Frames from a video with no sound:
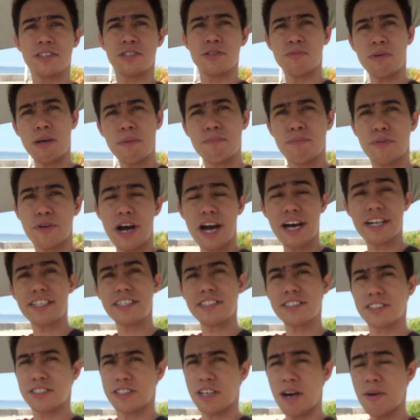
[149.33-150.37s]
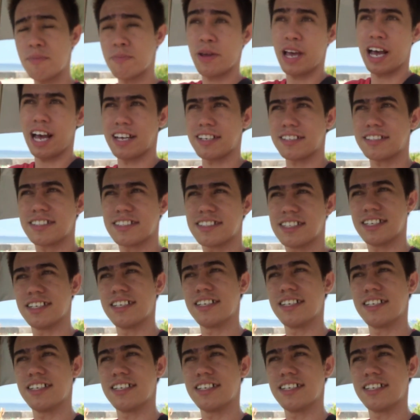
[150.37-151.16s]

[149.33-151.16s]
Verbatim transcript: to my brother Tobias.